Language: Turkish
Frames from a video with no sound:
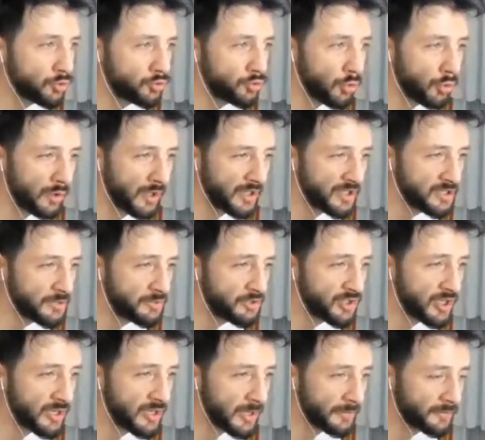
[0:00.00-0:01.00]
zorlayıcı bir
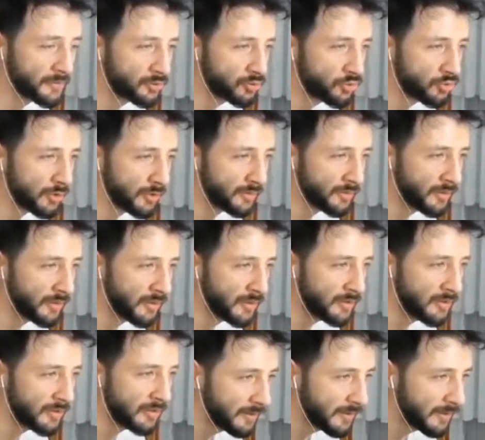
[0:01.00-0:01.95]
şey yaptık şu anda.